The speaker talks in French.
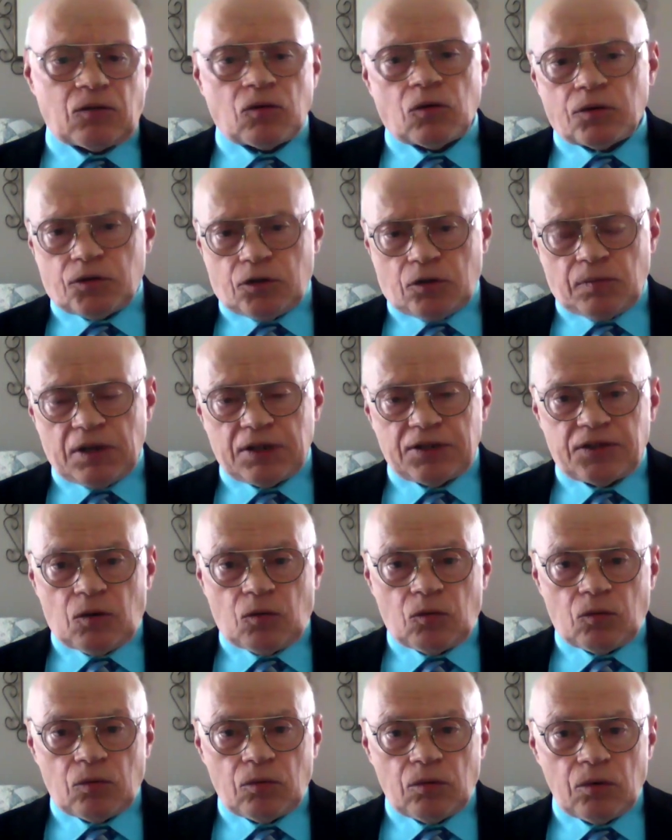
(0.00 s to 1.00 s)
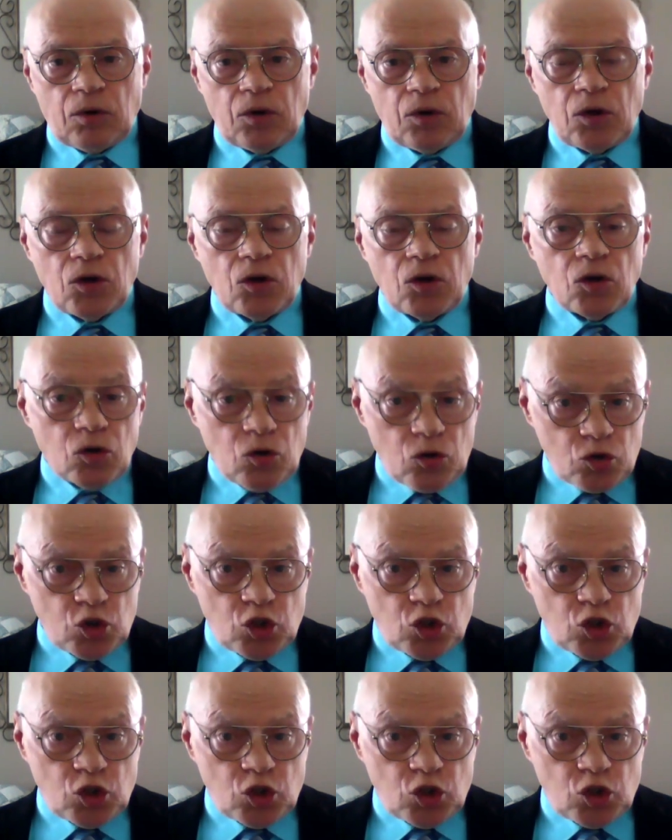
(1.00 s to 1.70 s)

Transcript: consommation. Une